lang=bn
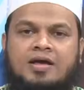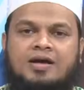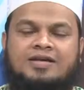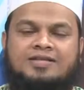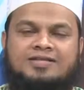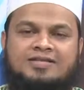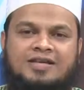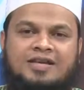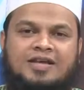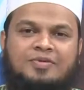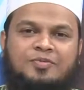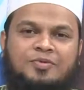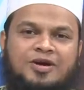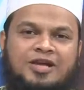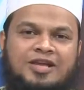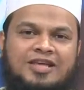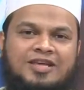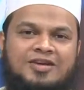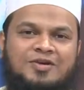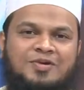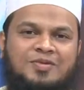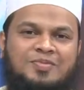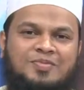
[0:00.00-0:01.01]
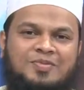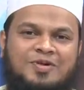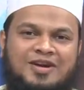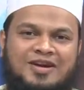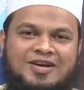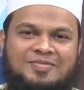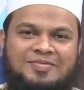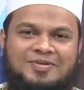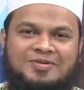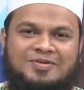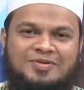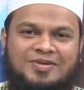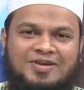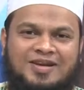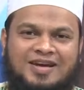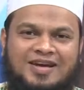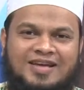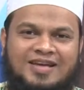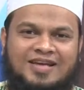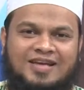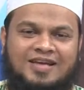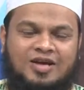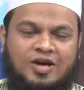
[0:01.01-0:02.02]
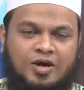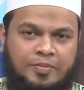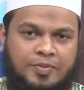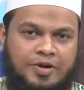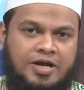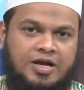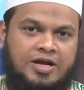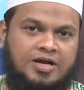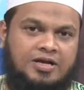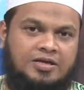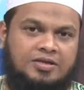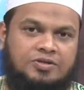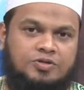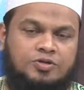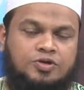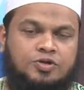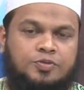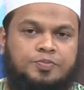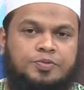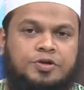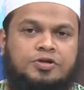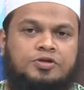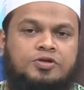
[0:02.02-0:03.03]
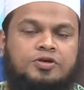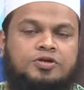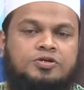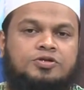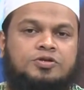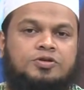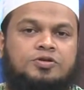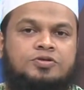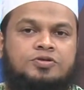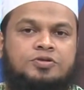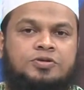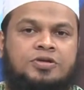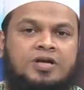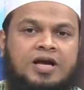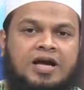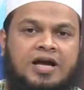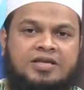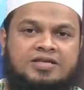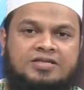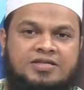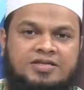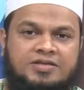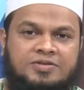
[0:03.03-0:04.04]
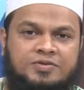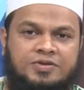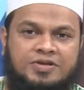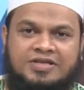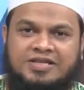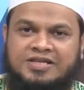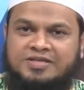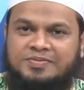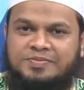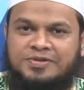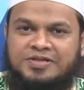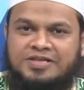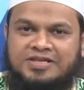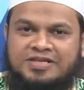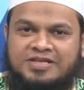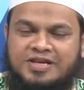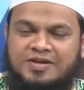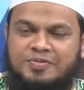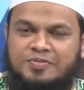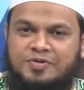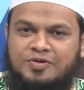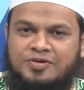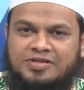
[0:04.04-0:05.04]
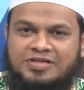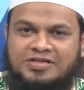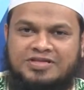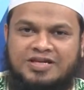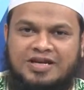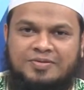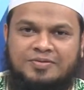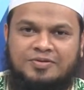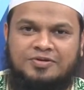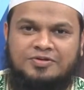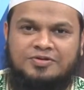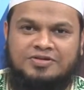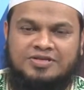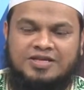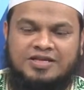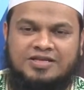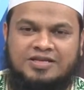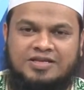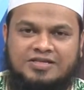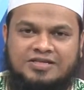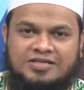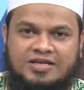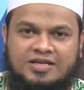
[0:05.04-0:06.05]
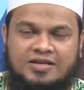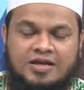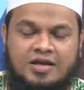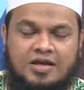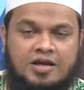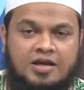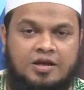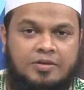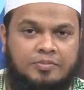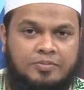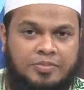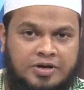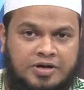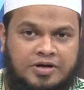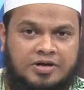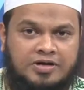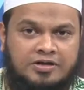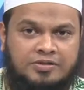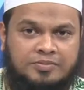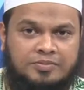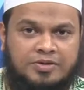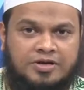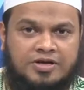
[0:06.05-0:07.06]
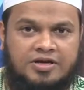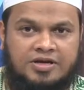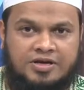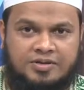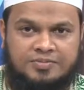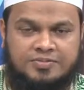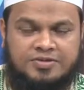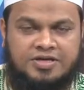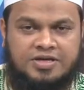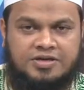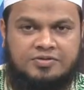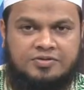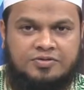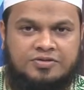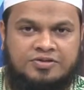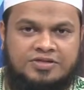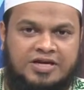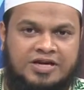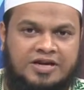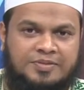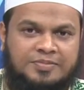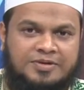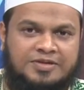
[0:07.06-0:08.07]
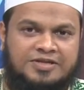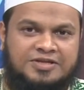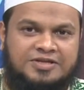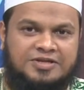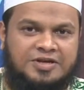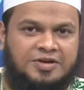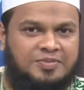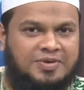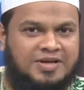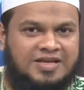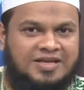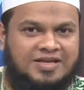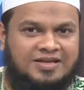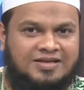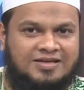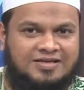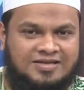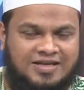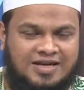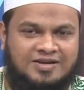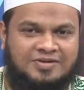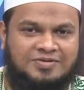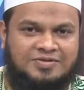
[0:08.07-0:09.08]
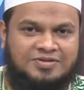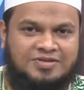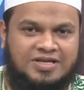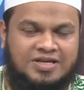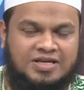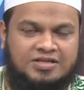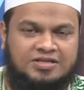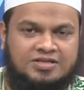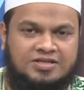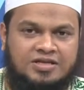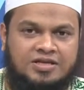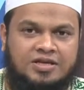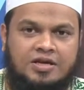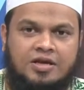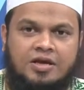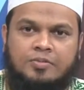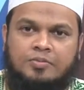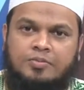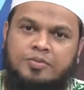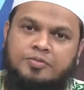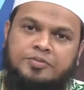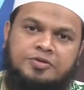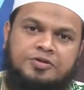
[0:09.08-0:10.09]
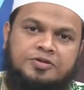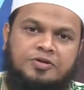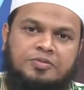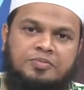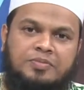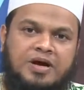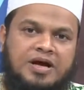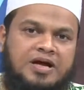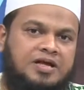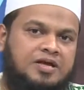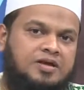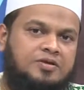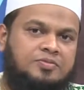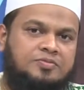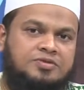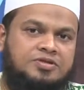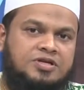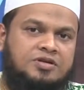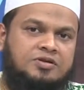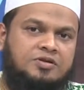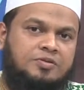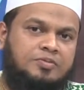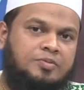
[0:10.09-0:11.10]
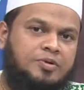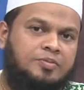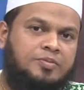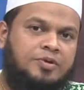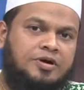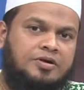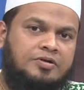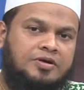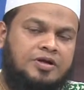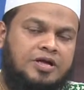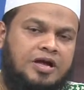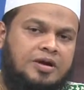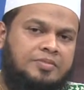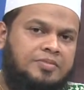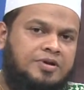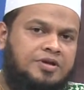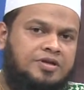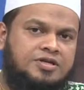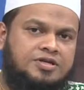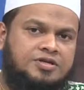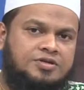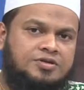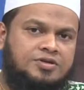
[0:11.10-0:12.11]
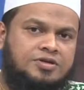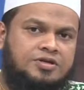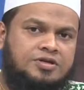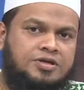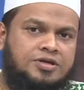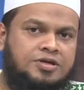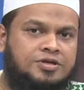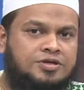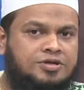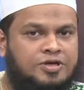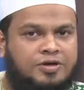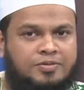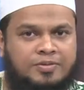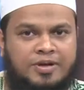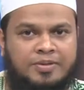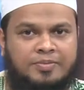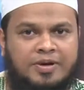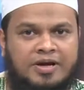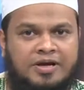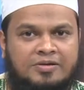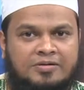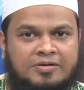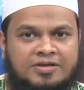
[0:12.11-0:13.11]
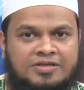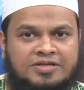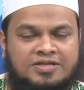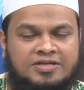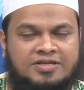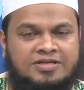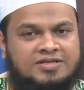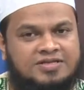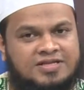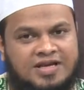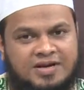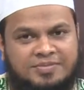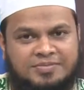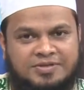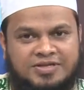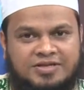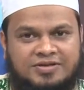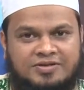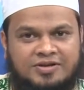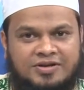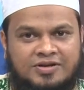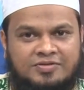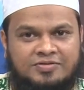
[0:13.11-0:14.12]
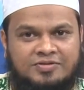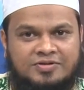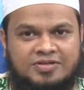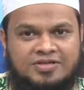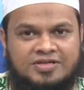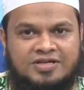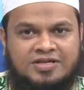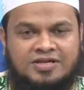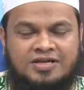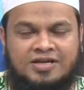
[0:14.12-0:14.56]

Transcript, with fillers: আসসালামু আলাইকুম আরহামতুল্লাহ আবরাকাত সুপ্রিয় দর্শক শ্রোতা কাছে দূরে দেশ বিদেশে এই মুহূর্তে যারা আমাদের অনুষ্ঠান দেখছেন বরকতময় রমজান অনুষ্ঠান আপনাদের সবাইকে স্বাগত জানাচ্ছি পবিত্র মাহে রমজানুল মোবারকে আমরা নিশ্চয়ই সবাই ভালো আছি সিয়াম সাধনা করছি